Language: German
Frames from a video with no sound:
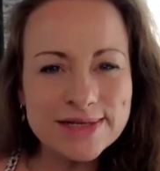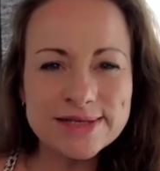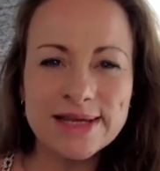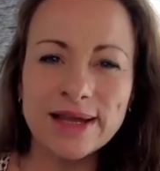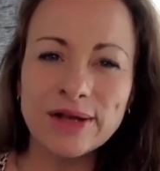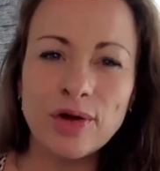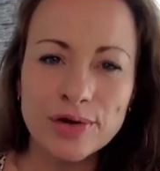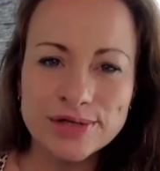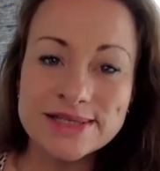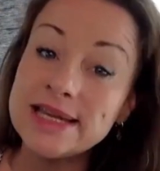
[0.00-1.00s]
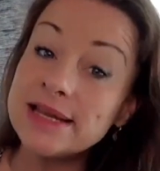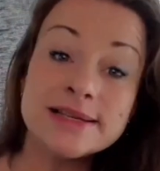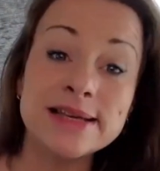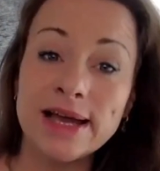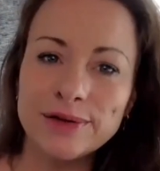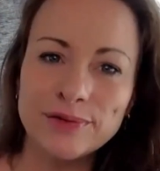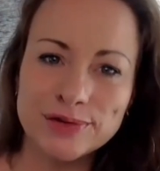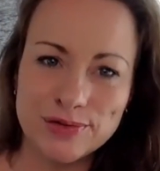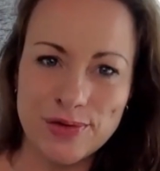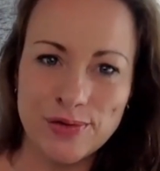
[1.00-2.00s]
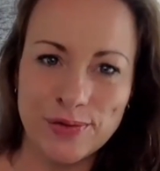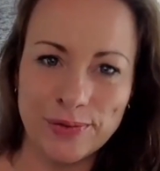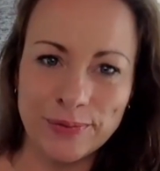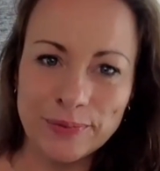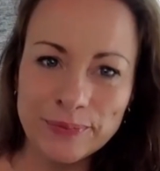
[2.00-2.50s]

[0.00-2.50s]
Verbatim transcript: den Segen Gottes in seine Versorgung.